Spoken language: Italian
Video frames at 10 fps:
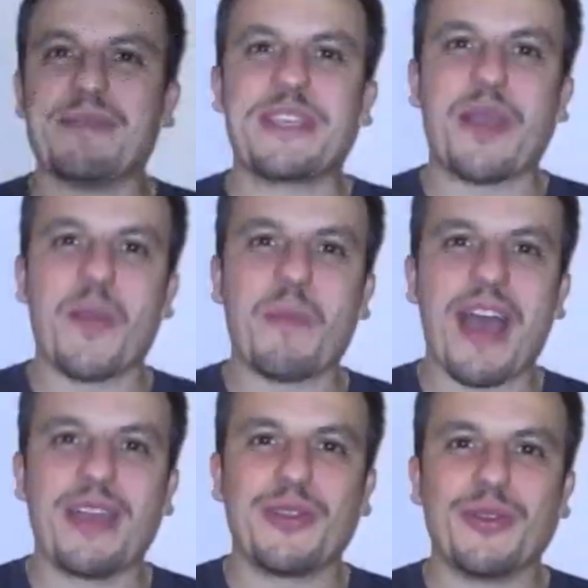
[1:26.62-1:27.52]
mi chiamo
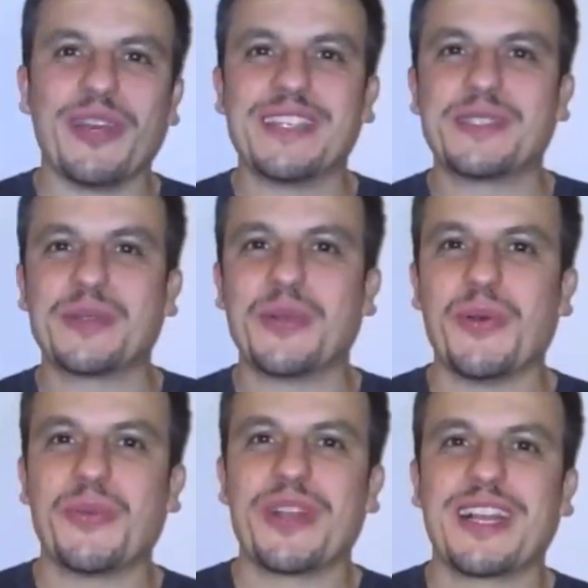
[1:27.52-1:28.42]
Mario e
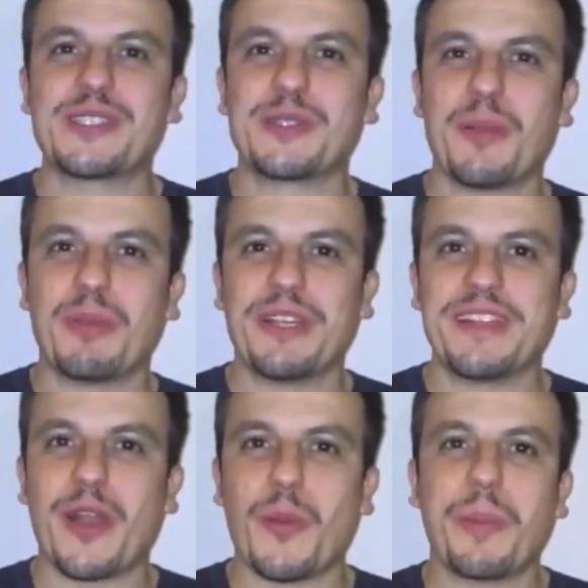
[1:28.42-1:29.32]
sono un ragazzo
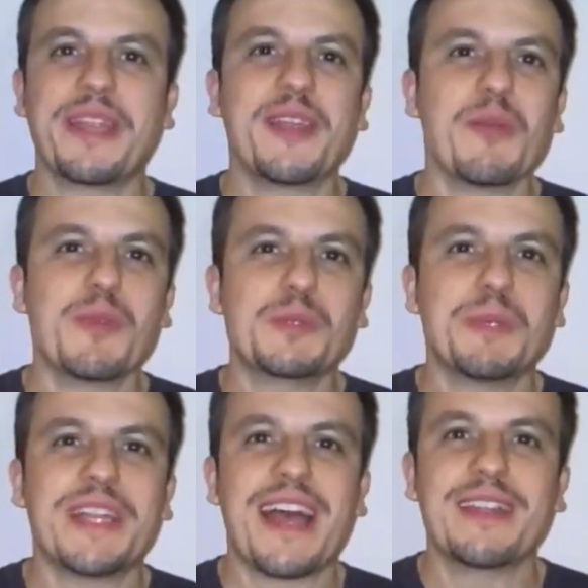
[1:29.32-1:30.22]
napoletano. Perché non mi
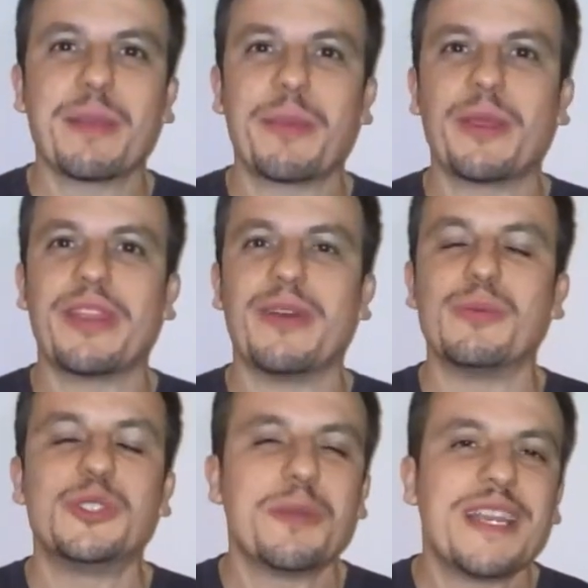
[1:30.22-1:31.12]
ospitate per
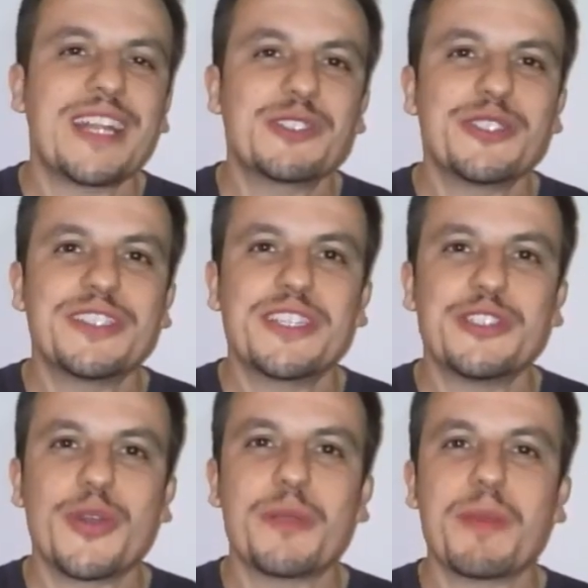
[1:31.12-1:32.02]
un giovanaggio di tre
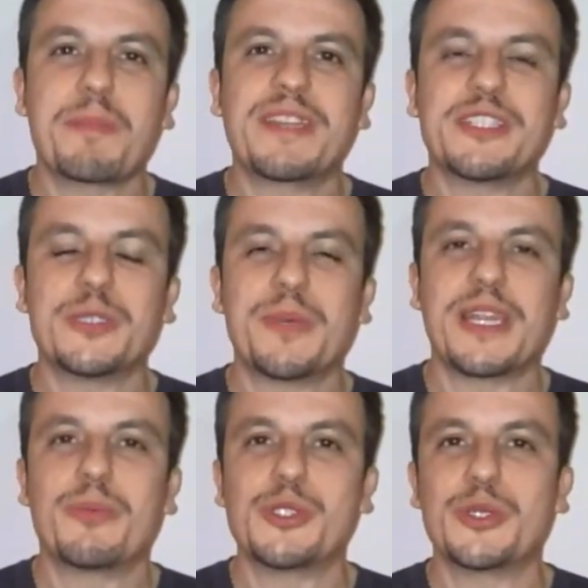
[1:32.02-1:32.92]
giorni per partecipare
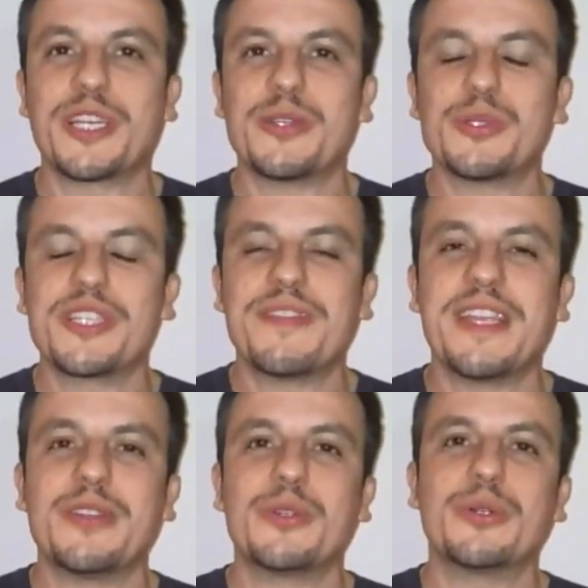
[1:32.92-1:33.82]
a questo grandioso
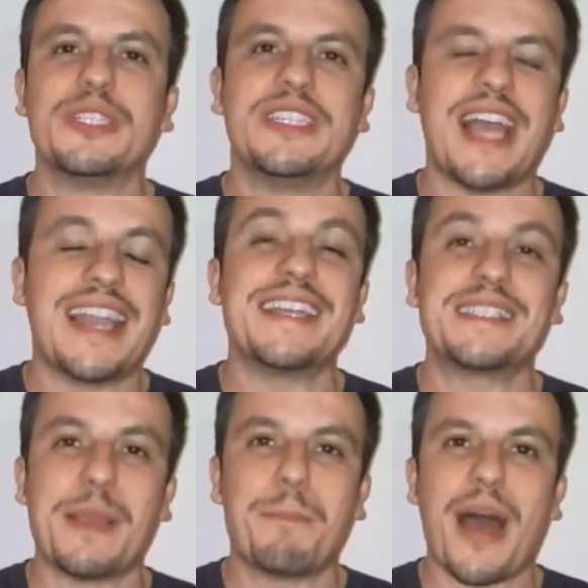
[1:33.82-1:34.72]
evento di
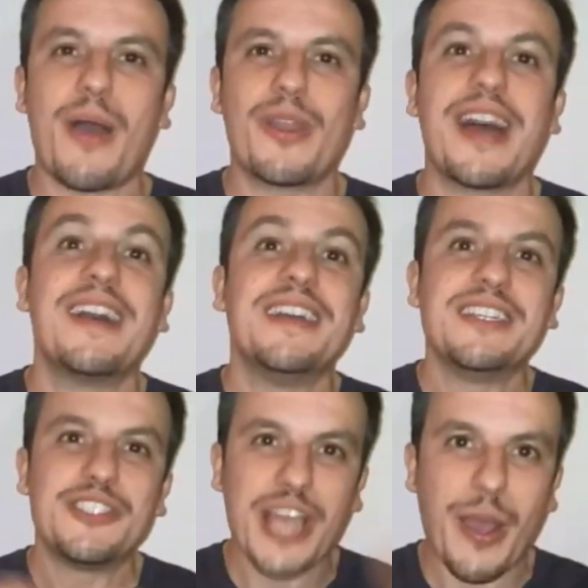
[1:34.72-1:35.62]
Alessia e Paola?
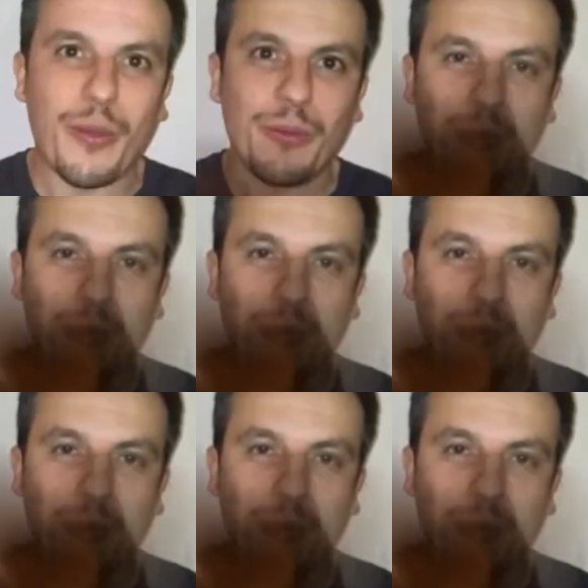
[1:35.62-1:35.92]
Ciao,